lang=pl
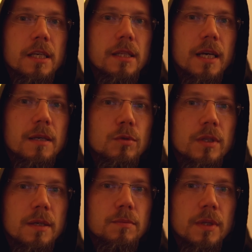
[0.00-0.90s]
I daje mu
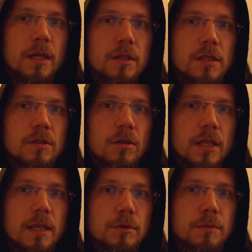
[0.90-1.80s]
tę te, te
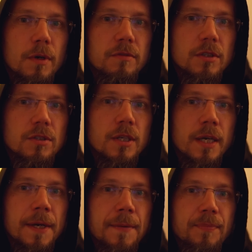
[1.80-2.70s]
historię, tę przypowieść
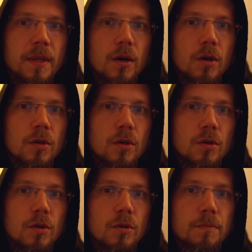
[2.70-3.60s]
o,
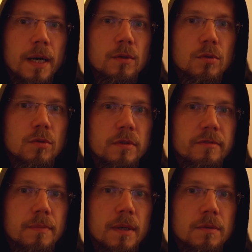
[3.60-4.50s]
o, o panu, który y,